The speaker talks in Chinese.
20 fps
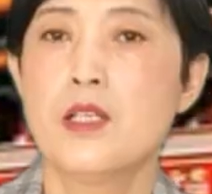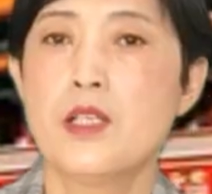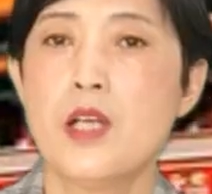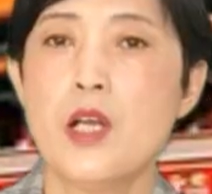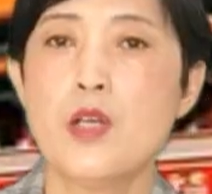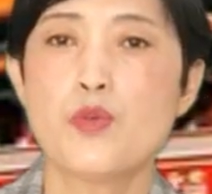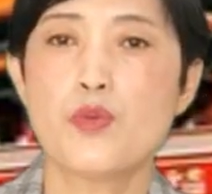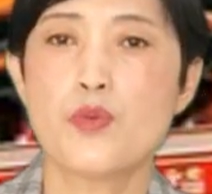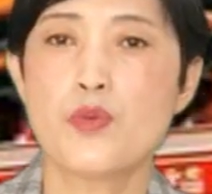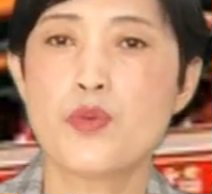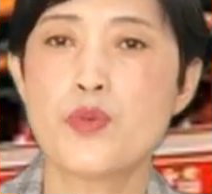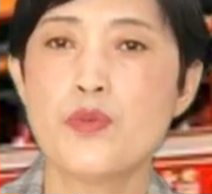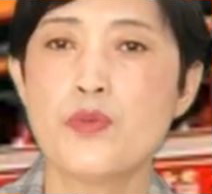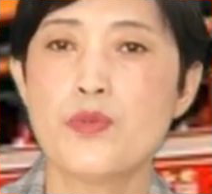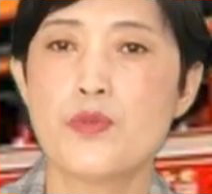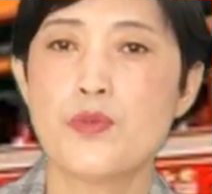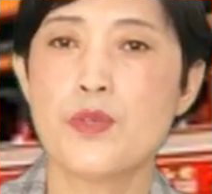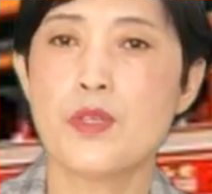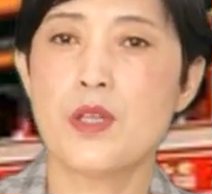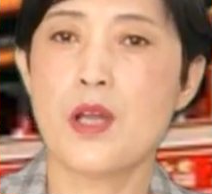这组
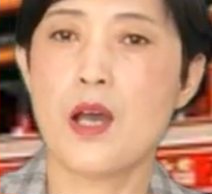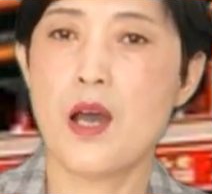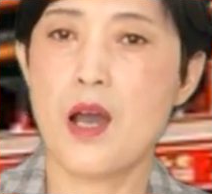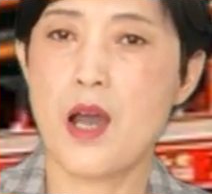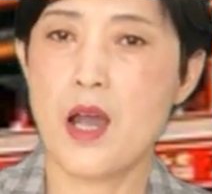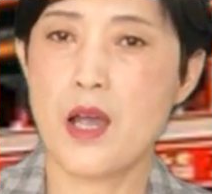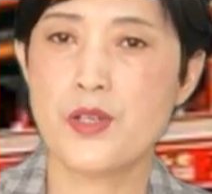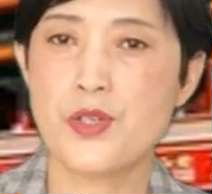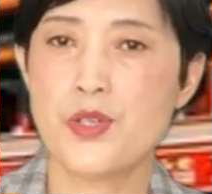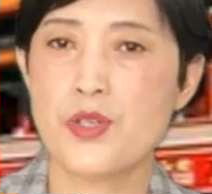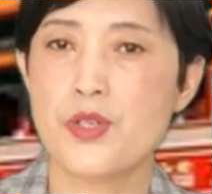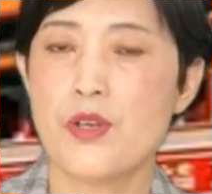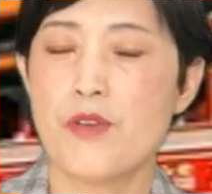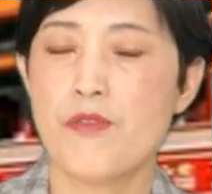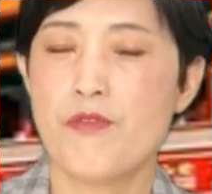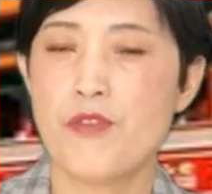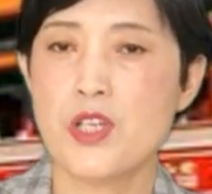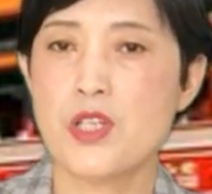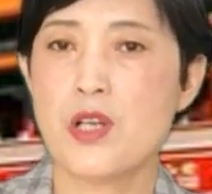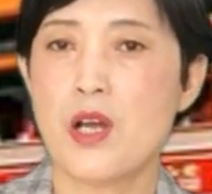数据呢还是
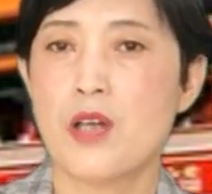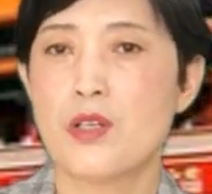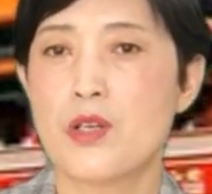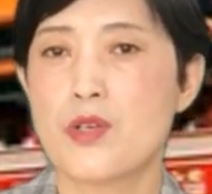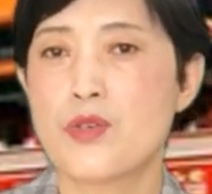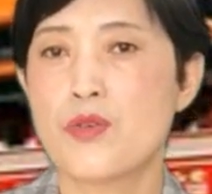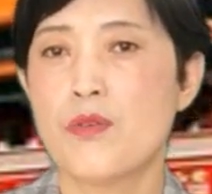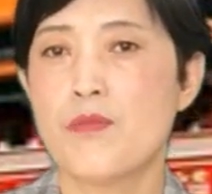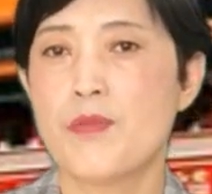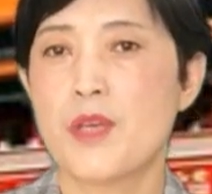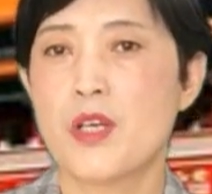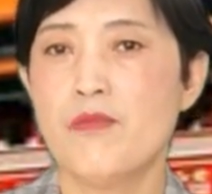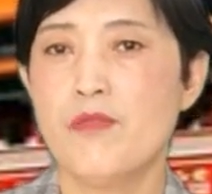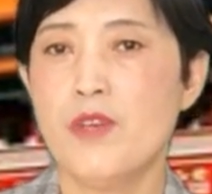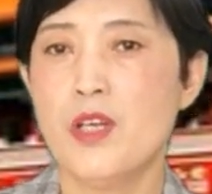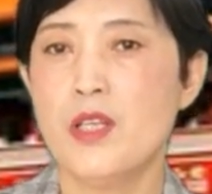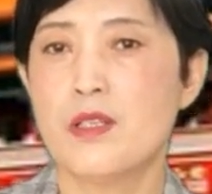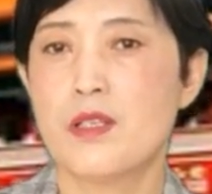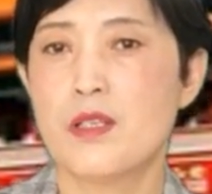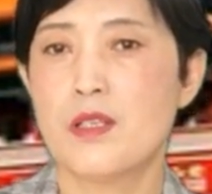非常的说明
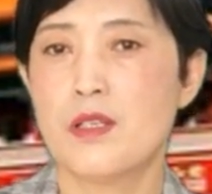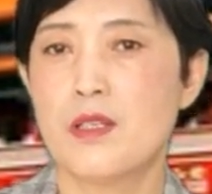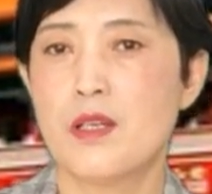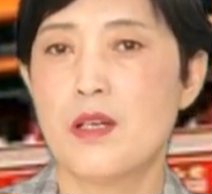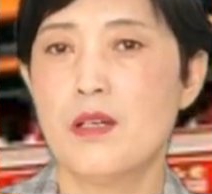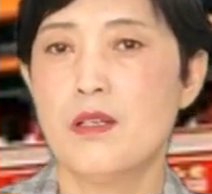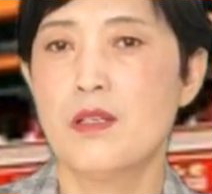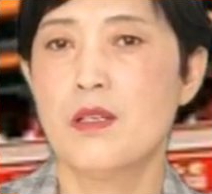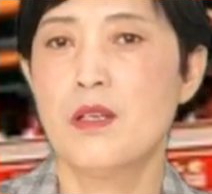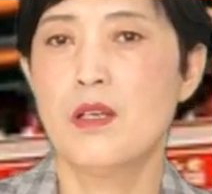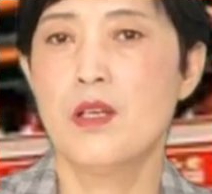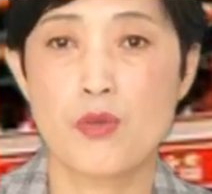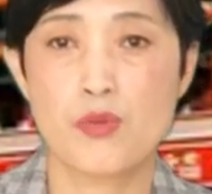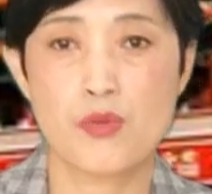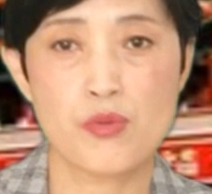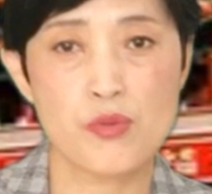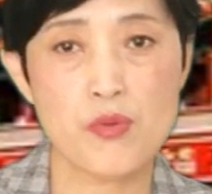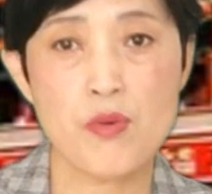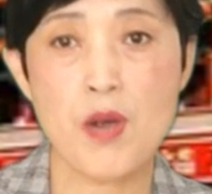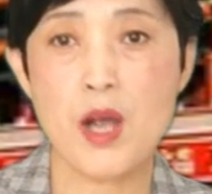问题的。
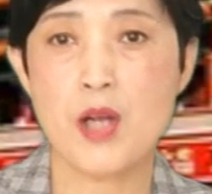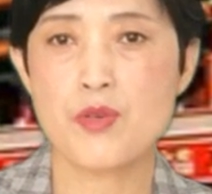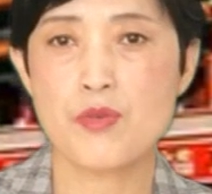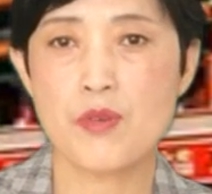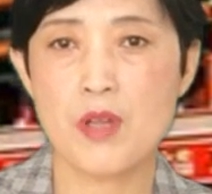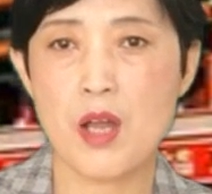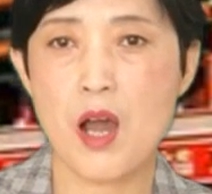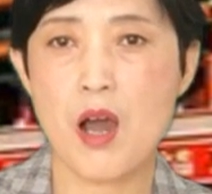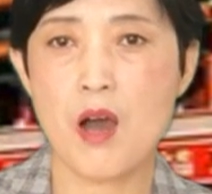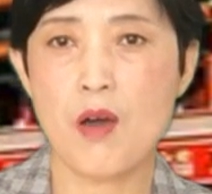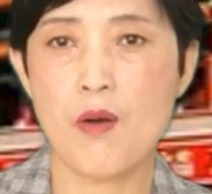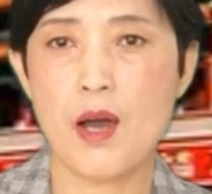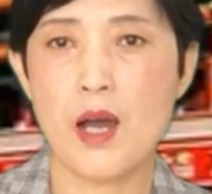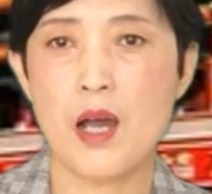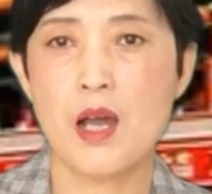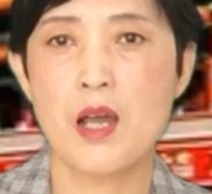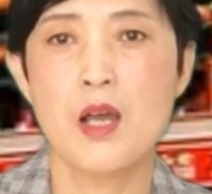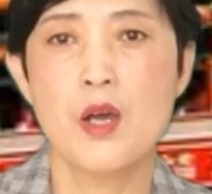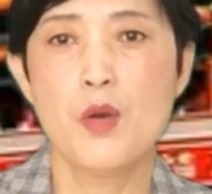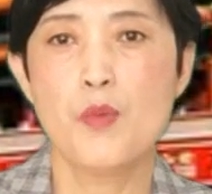俗话说得好
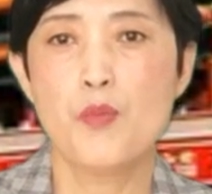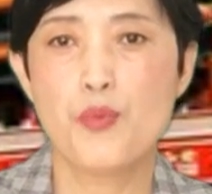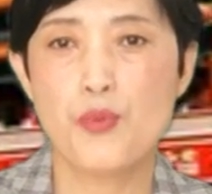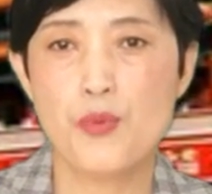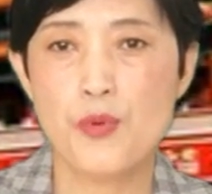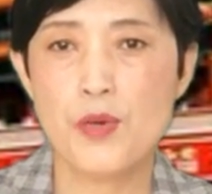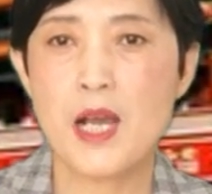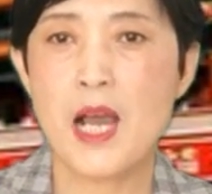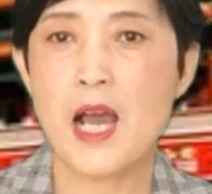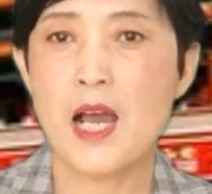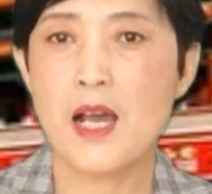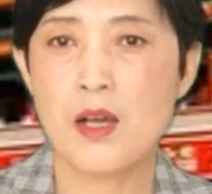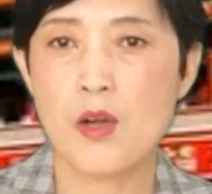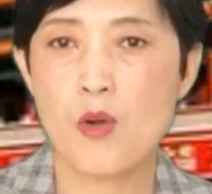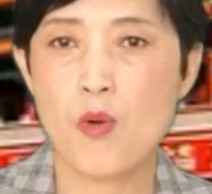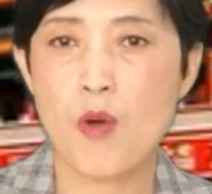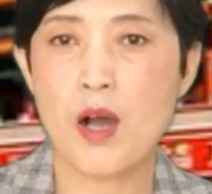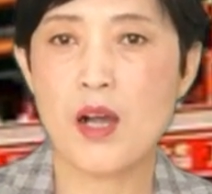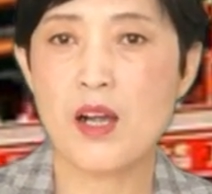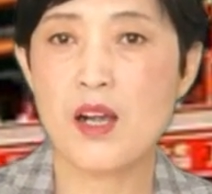啊，不看
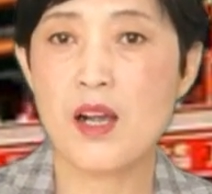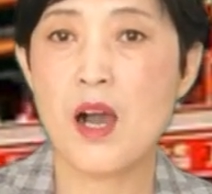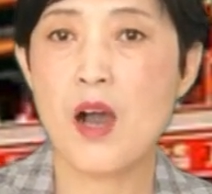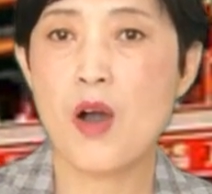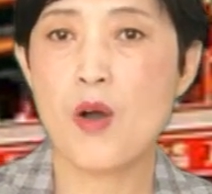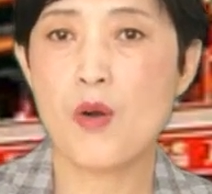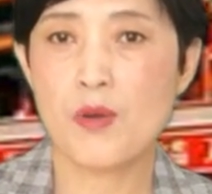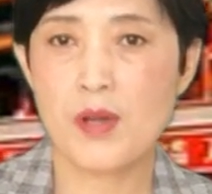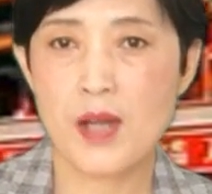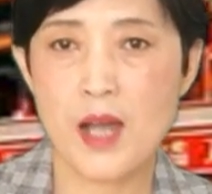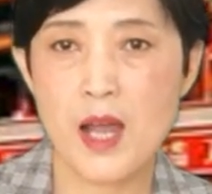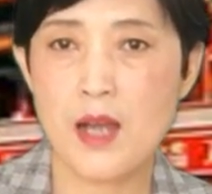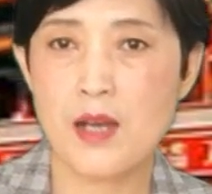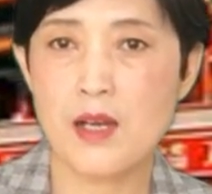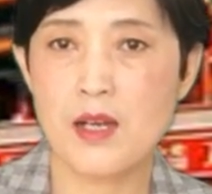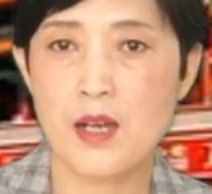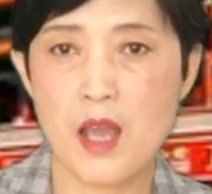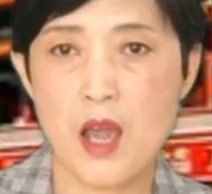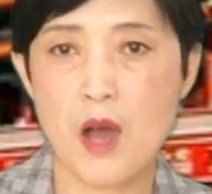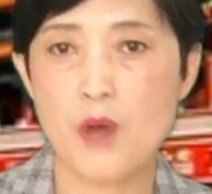广告
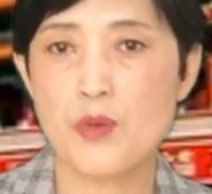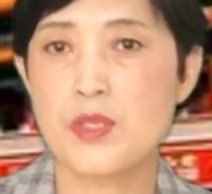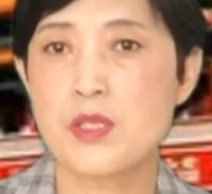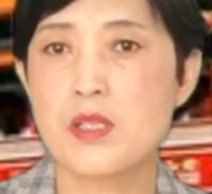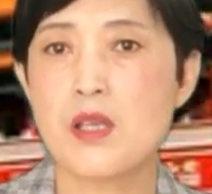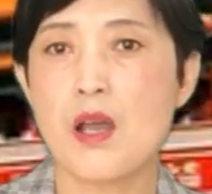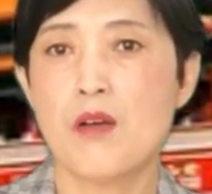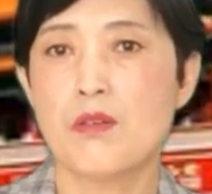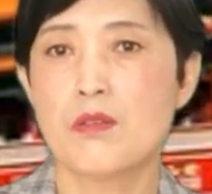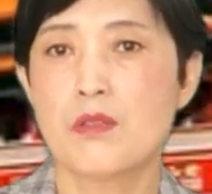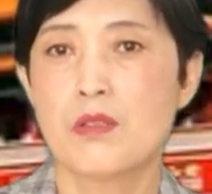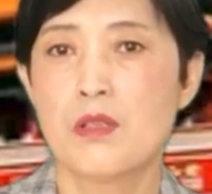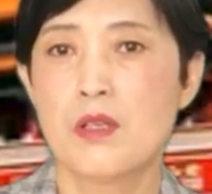看疗效。